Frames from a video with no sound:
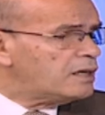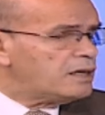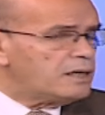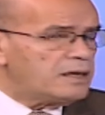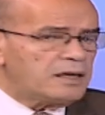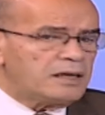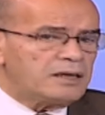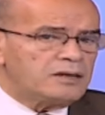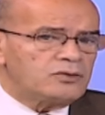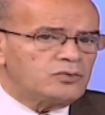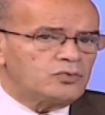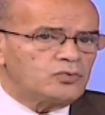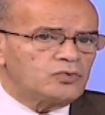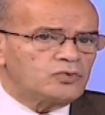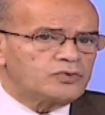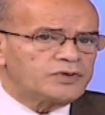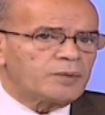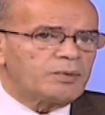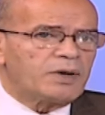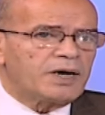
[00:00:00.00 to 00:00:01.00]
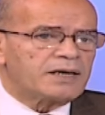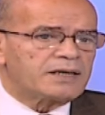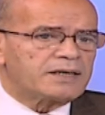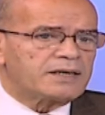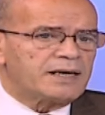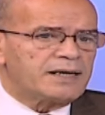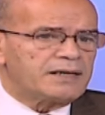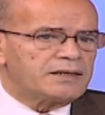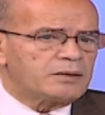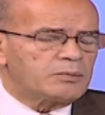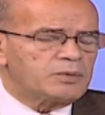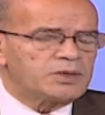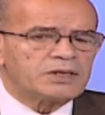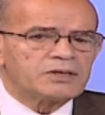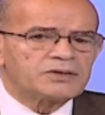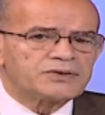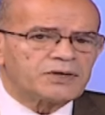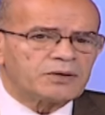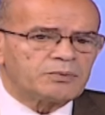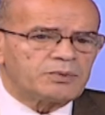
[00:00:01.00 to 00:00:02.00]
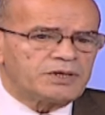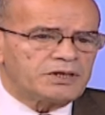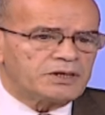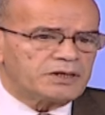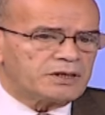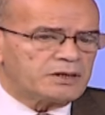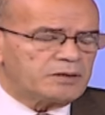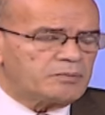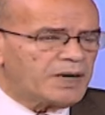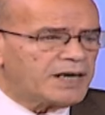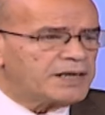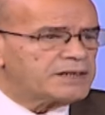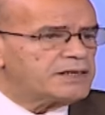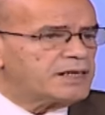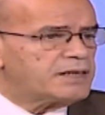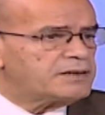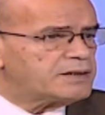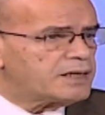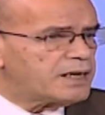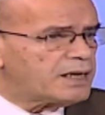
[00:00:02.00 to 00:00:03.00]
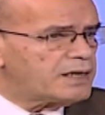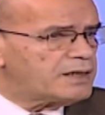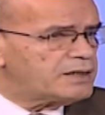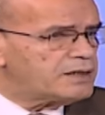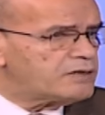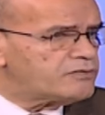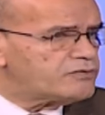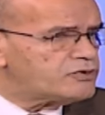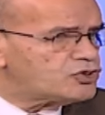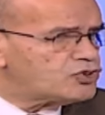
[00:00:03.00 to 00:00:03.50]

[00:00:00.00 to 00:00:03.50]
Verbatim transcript: لأنه طبعا كان من الطبيعي بعد أن دخلنا في